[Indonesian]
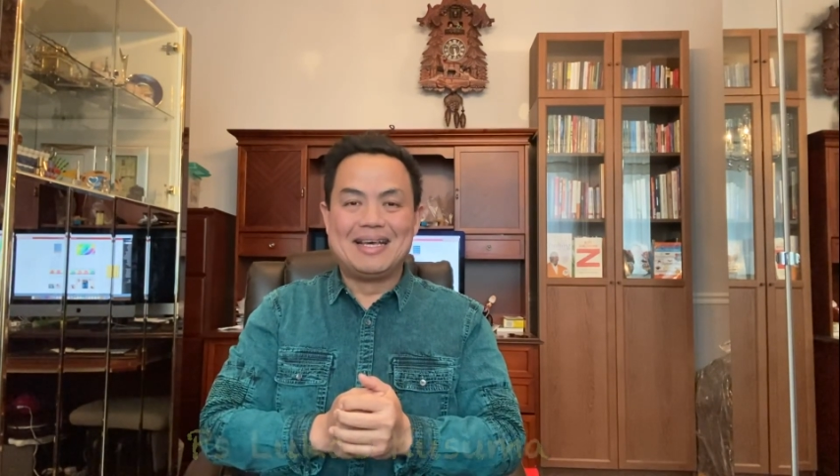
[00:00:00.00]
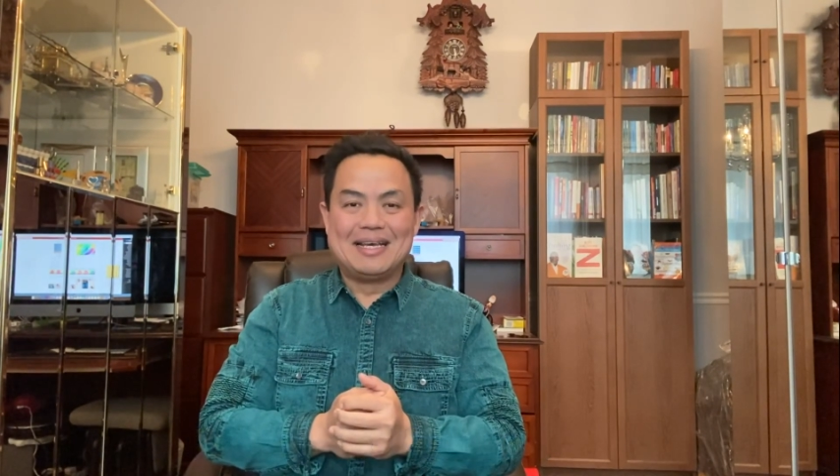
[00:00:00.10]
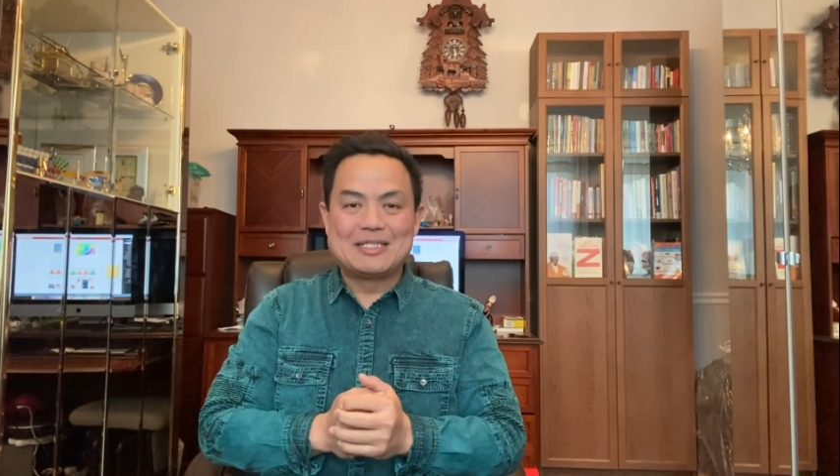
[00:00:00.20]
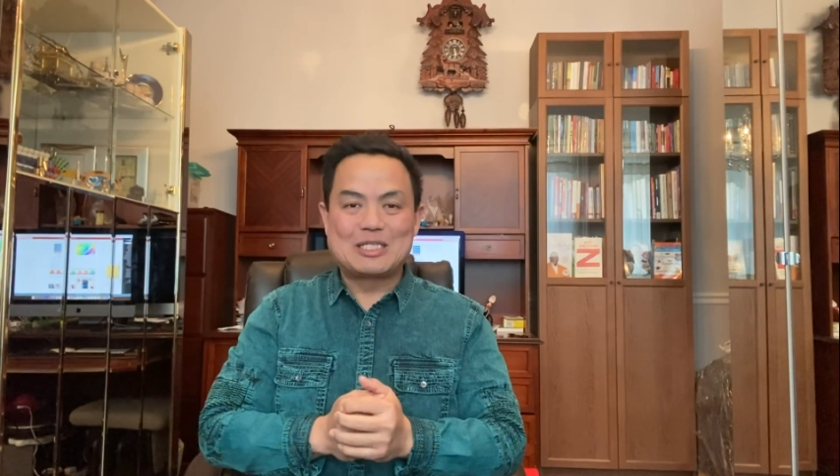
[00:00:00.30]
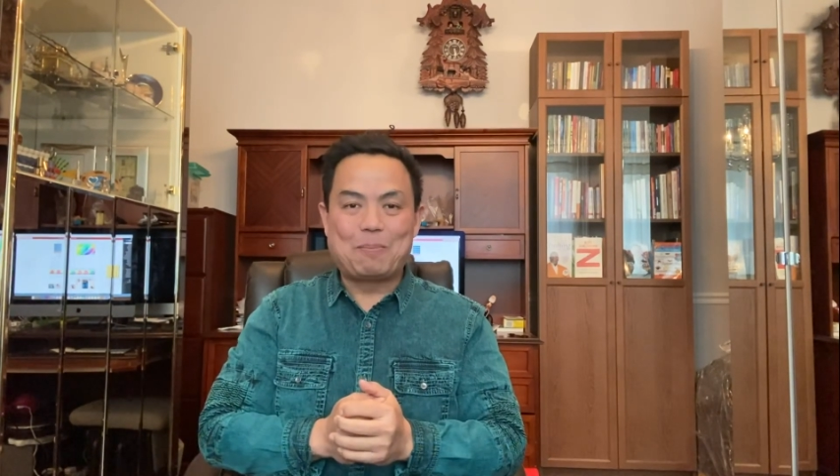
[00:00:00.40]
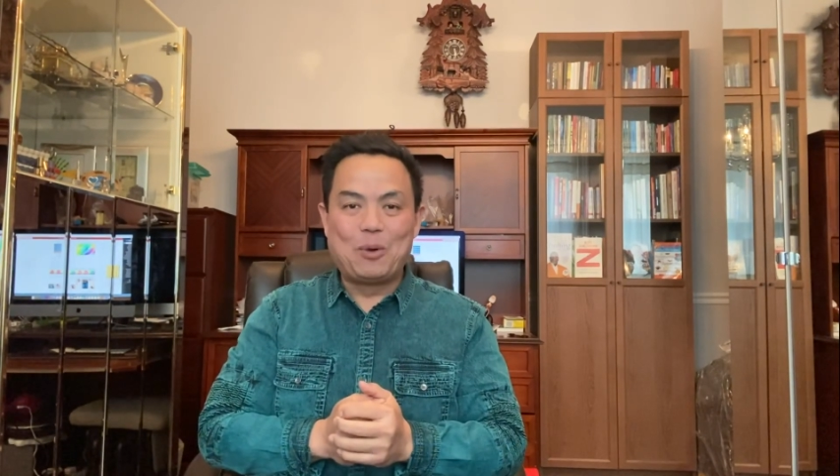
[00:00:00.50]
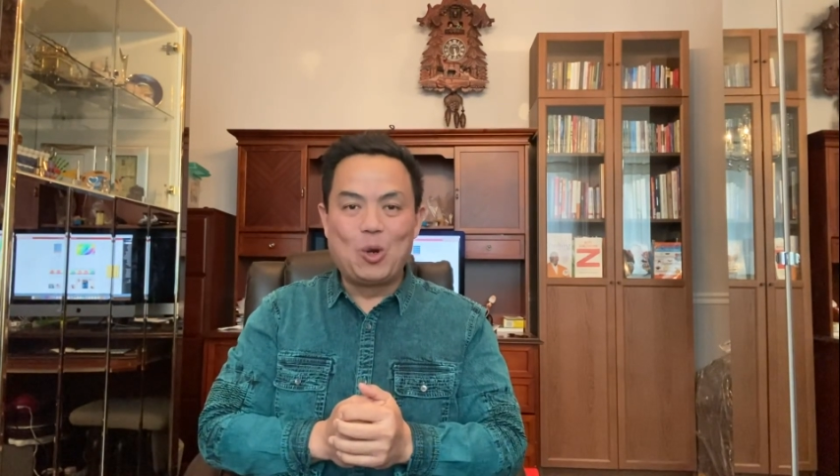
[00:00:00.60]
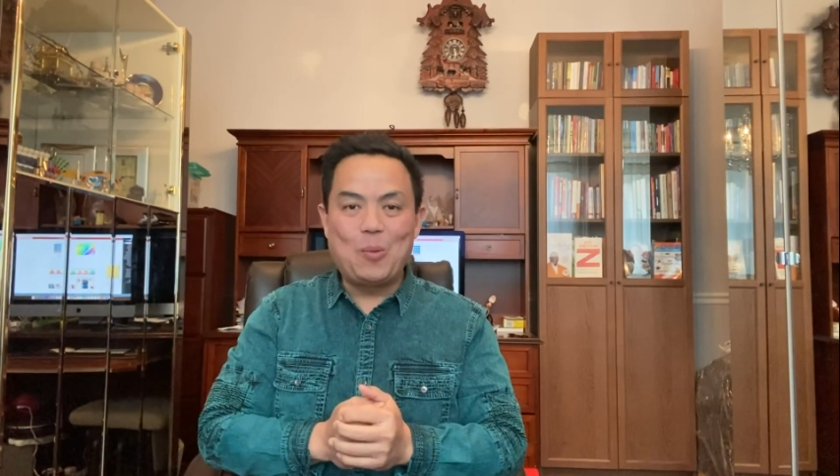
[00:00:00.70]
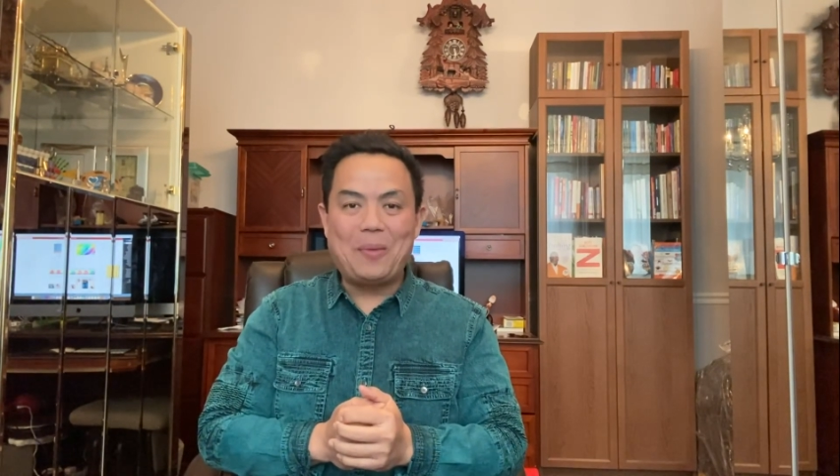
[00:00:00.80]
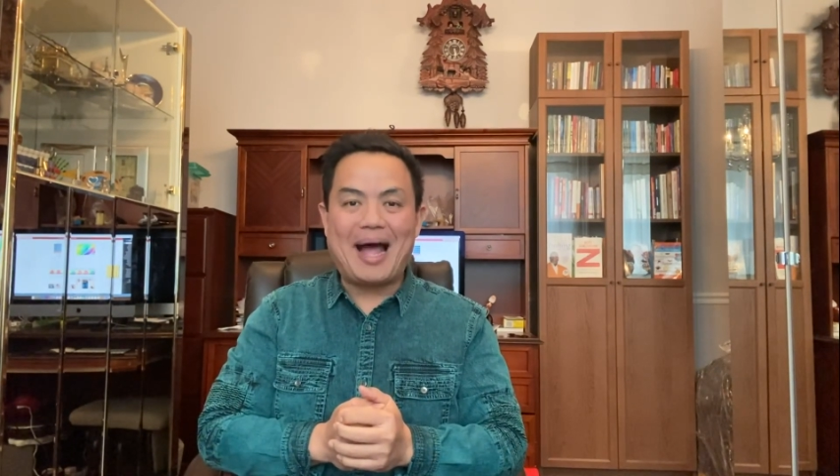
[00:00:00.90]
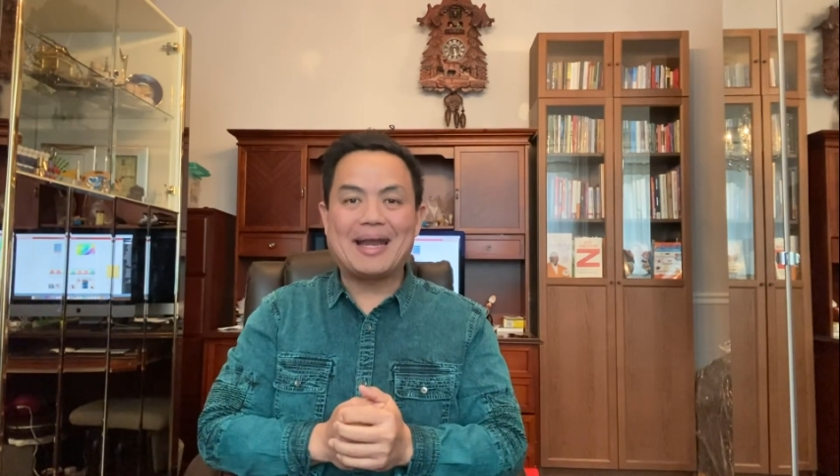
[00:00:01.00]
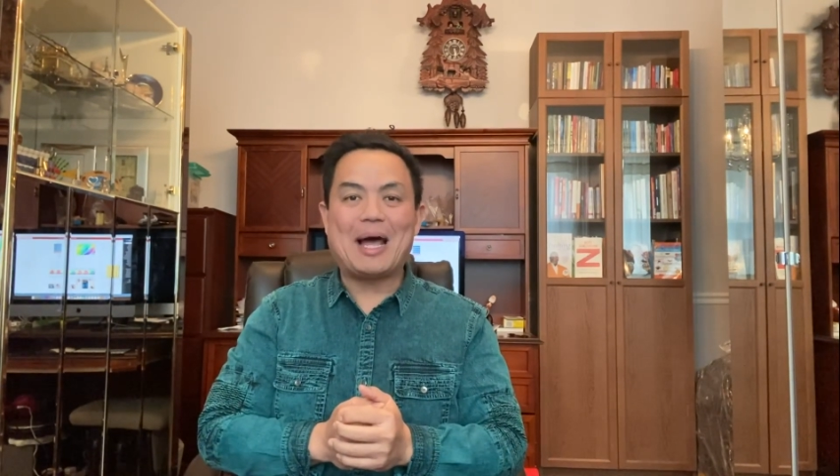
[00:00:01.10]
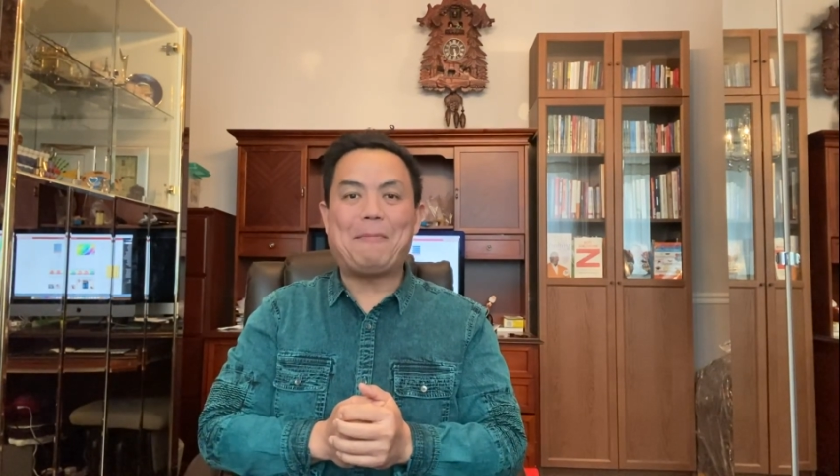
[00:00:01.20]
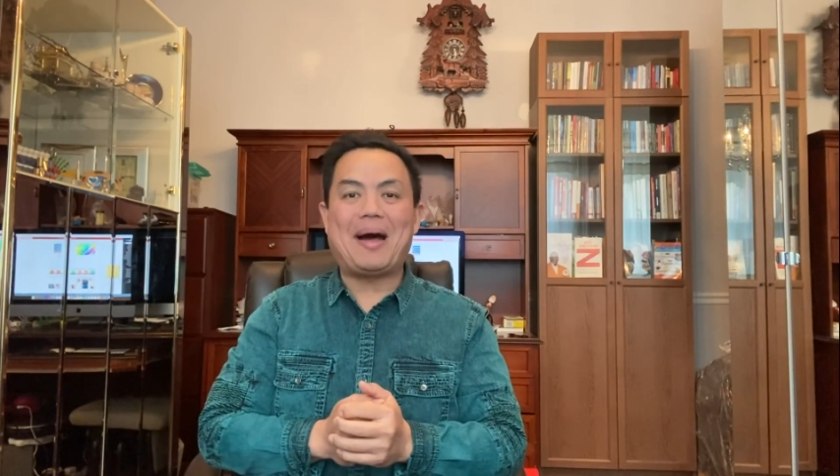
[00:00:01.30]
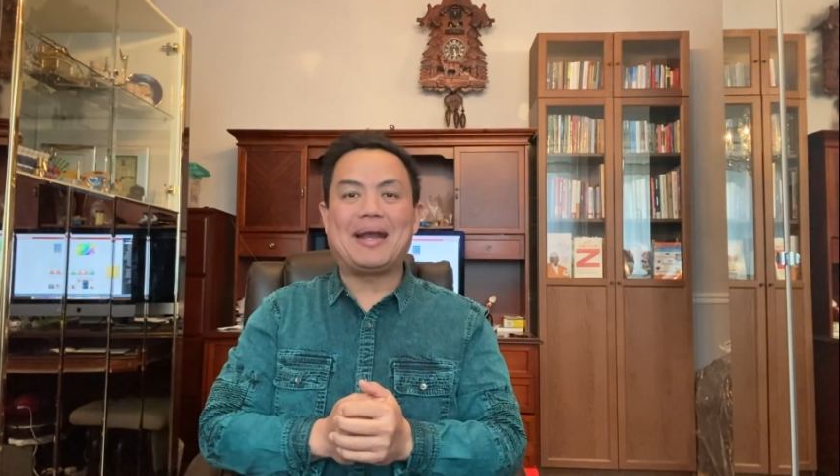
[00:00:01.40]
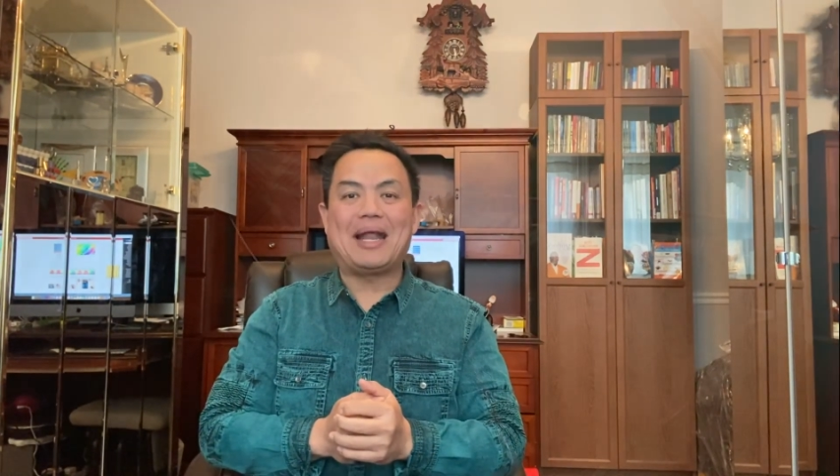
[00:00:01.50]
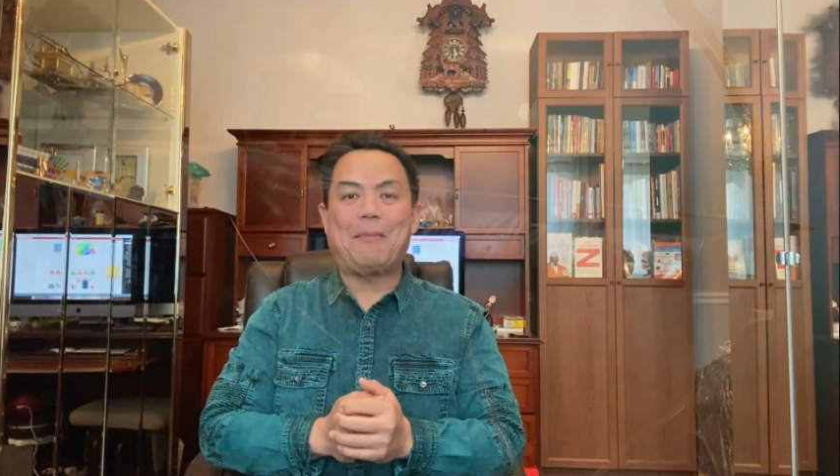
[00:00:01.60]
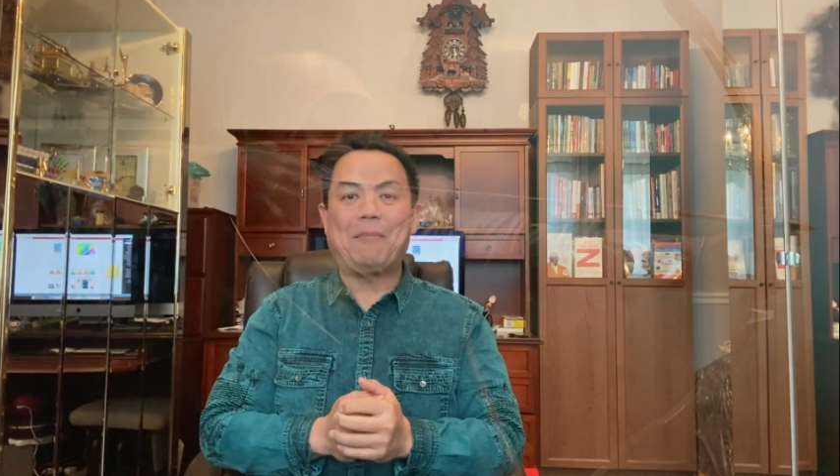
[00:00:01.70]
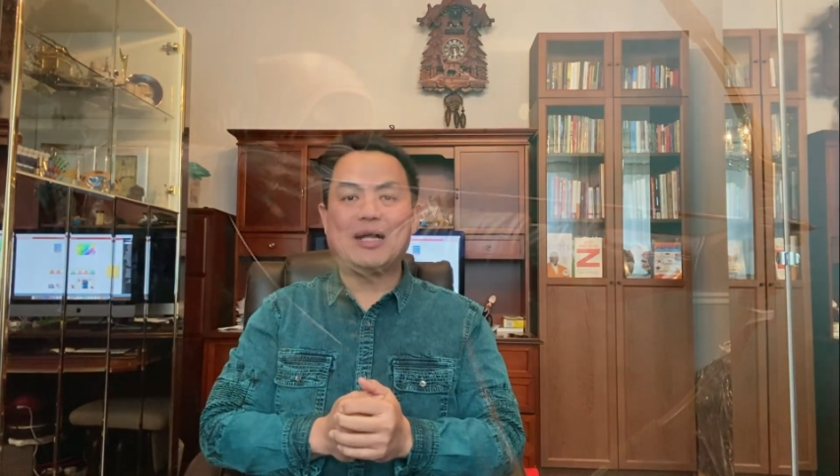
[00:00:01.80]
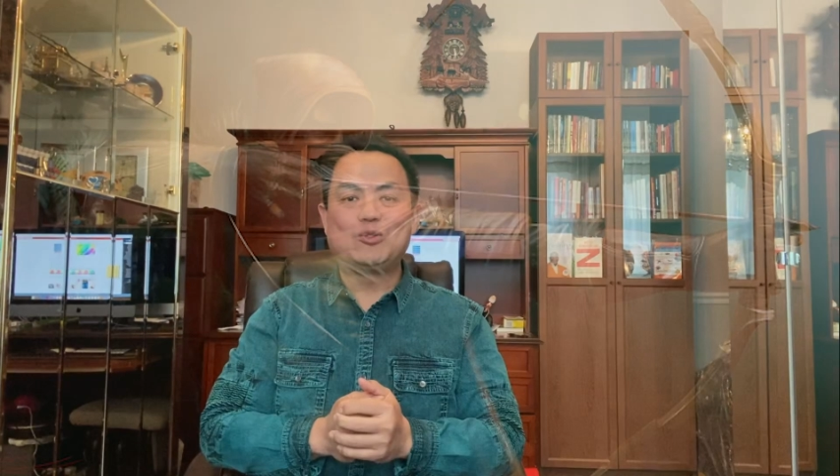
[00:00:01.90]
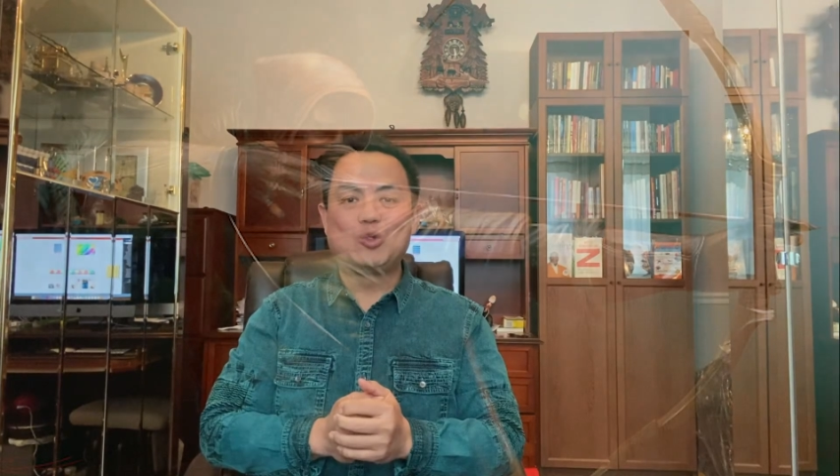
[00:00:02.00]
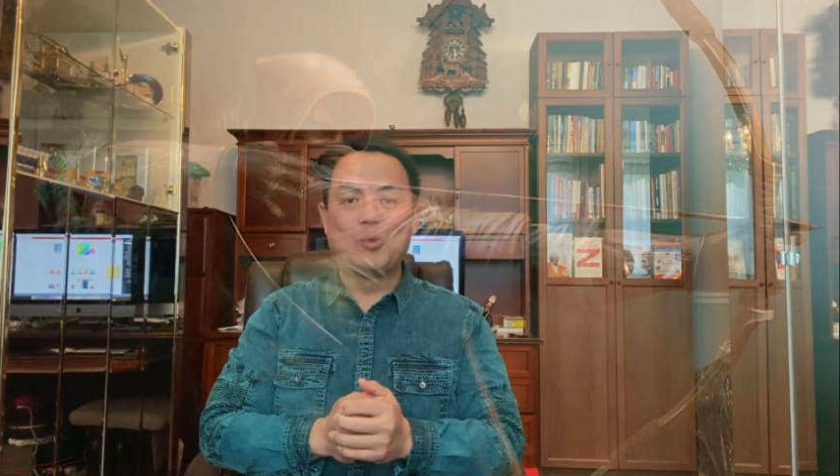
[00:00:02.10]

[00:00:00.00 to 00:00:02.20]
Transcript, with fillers: Sebelum anak panah maju